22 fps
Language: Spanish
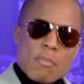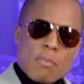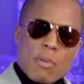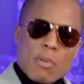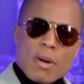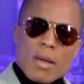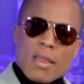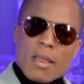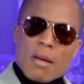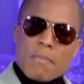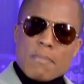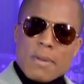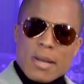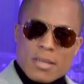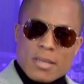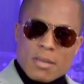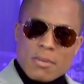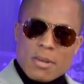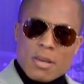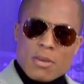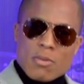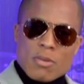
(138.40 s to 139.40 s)
pueda
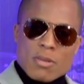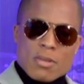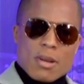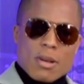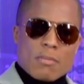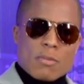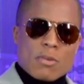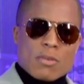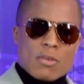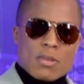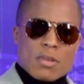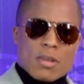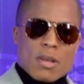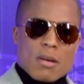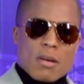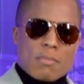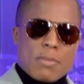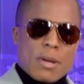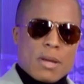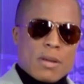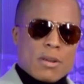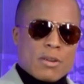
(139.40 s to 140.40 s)
percibir nuestra
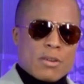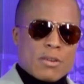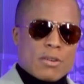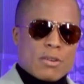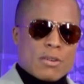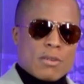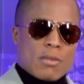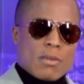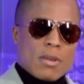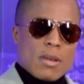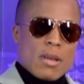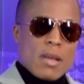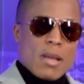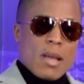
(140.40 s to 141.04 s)
música, pero